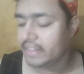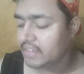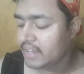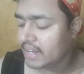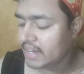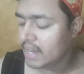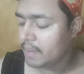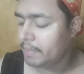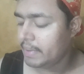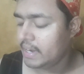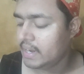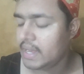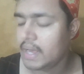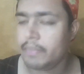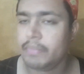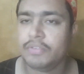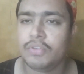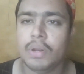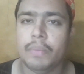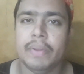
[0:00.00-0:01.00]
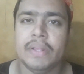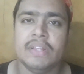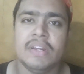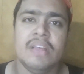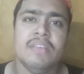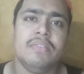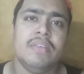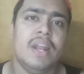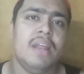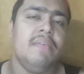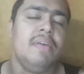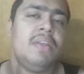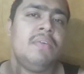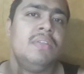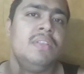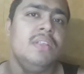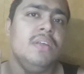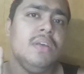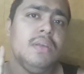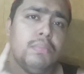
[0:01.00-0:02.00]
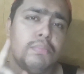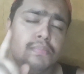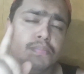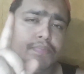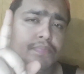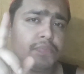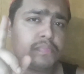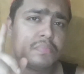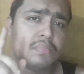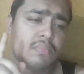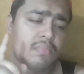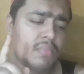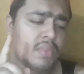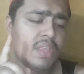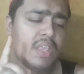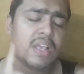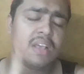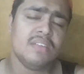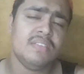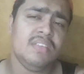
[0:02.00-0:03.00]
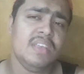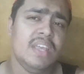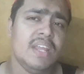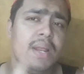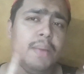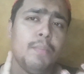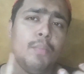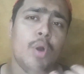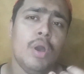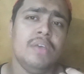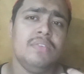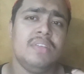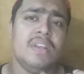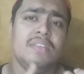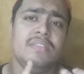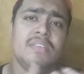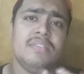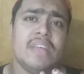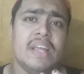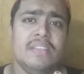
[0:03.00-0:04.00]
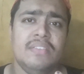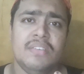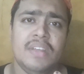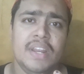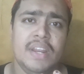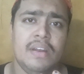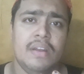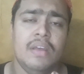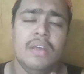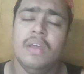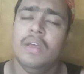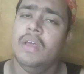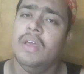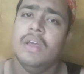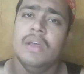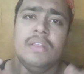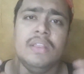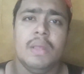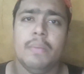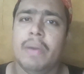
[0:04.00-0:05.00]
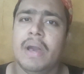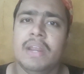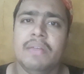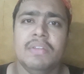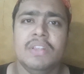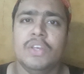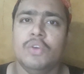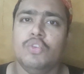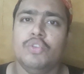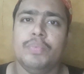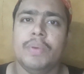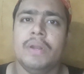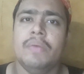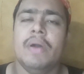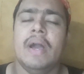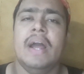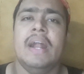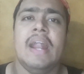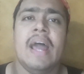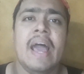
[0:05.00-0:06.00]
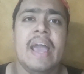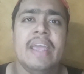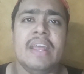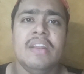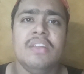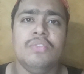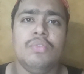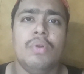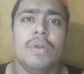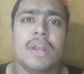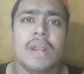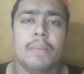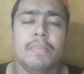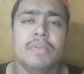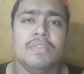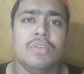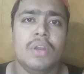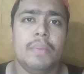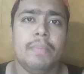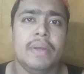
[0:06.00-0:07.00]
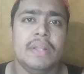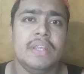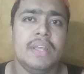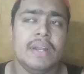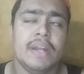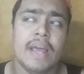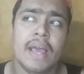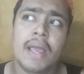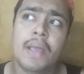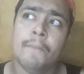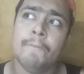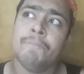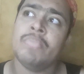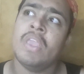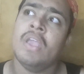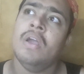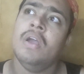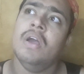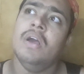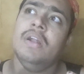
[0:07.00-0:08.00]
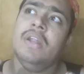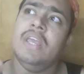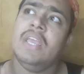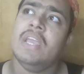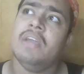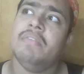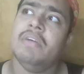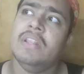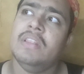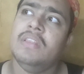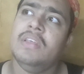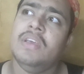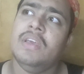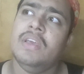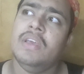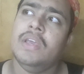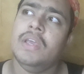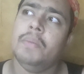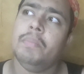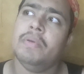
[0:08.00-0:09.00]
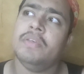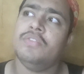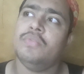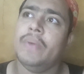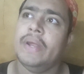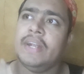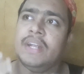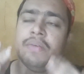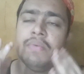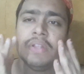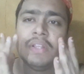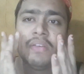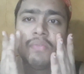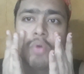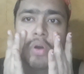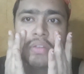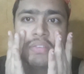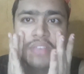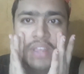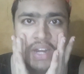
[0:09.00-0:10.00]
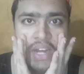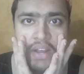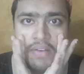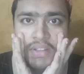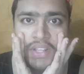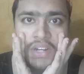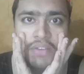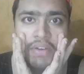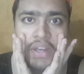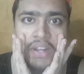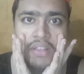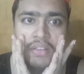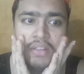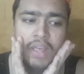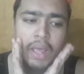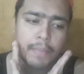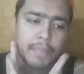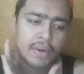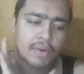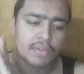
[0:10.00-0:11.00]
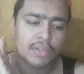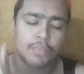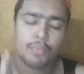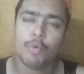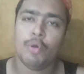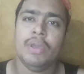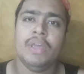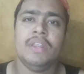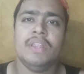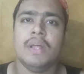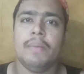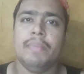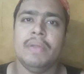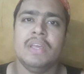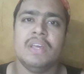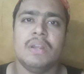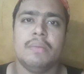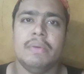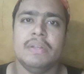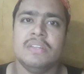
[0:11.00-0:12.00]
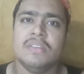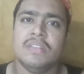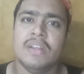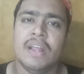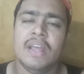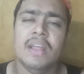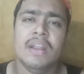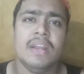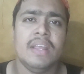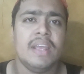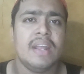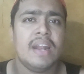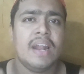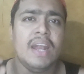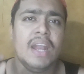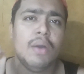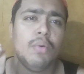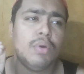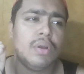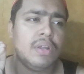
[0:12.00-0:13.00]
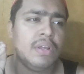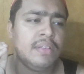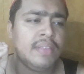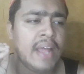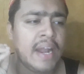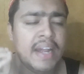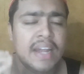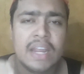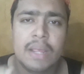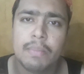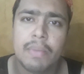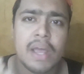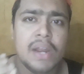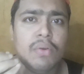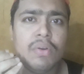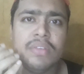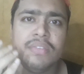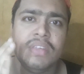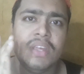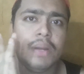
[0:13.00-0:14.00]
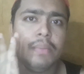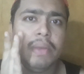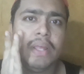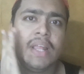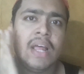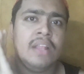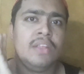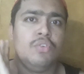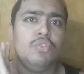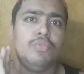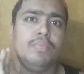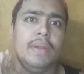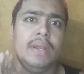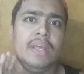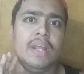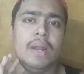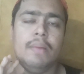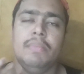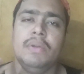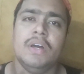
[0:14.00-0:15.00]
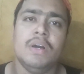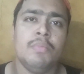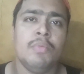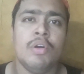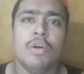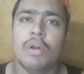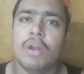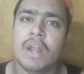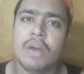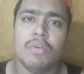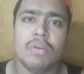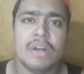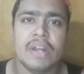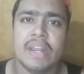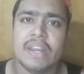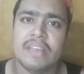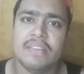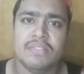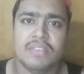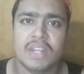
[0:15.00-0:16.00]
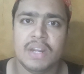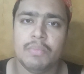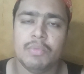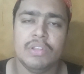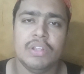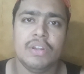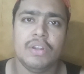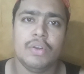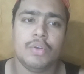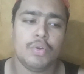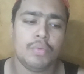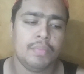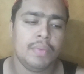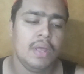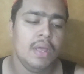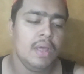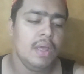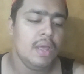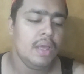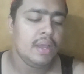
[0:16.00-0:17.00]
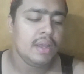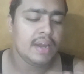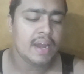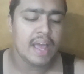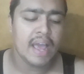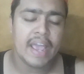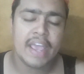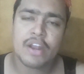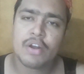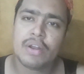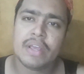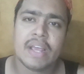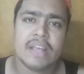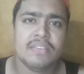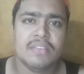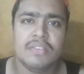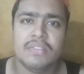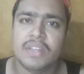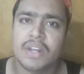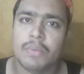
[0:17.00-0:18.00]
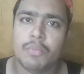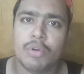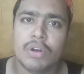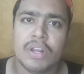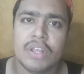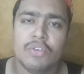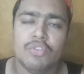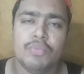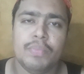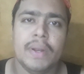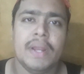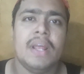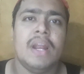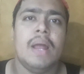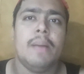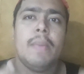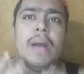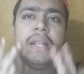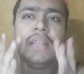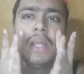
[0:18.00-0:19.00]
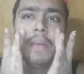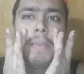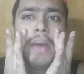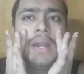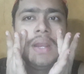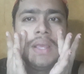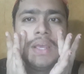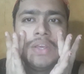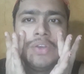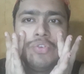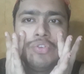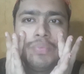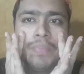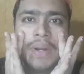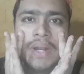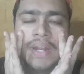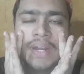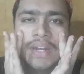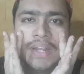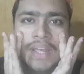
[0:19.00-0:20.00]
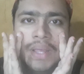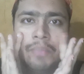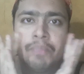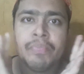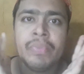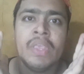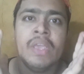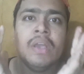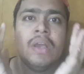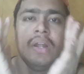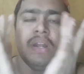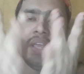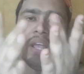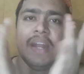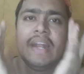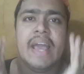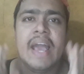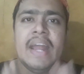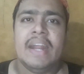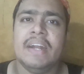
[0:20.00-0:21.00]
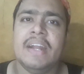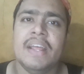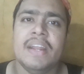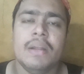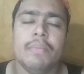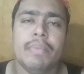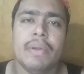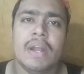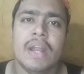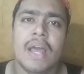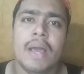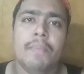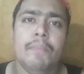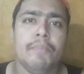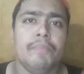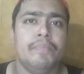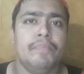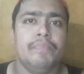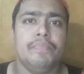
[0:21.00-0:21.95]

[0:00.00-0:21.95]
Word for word: அடுத்து என்ன பண்ணுங்க அப்படின்னு சொல்லி பார்த்தீங்கன்னா சில பேர் வந்து சீரம் மாய்ஸ்சரைசர் சன்ஸ்க்ரீன் இந்த மாதிரி வந்து யூஸ் பண்ணுவாங்க நான் என்ன சொல்கிறேன் அப்படின்னு சொல்லி பார்த்தீங்கன்னா நீங்கள் வந்து இப்போ ஸ்வெட்டு வந்து உங்கள் ஸ்கின்னில் வந்துட்டு வருது அப்புறம் வந்து போயிடுது அப்படிங்கிற பட்சத்தில் நீங்கள் நல்ல ஒரு தண்ணி மாதிரி உள்ள சீரம் ஏதாவது யூஸ் பண்ணிக்கலாம் டெர்மோகோல்லாம் உங்களுக்கு நிறைய சீரம் வந்துட்டு இருக்கும் இல்லை ஹைரோனிக் ஆசிட் சீரம் கூட யூஸ் பண்ணிக்கலாம் அந்த மாதிரி நீங்கள் யூஸ் பண்ணிவிட்டு நீங்கள் டேரெக்டாக என்ன பண்ணலாம்